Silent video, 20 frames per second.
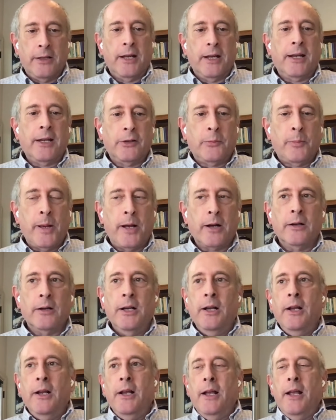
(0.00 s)
только
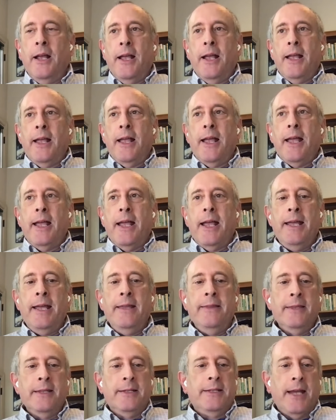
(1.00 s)
на
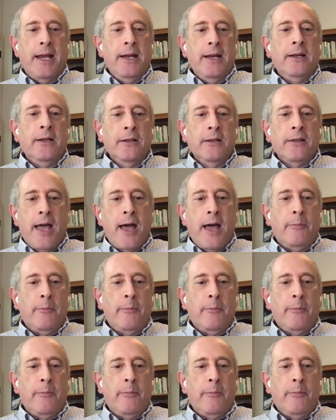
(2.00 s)
18-й день рождения.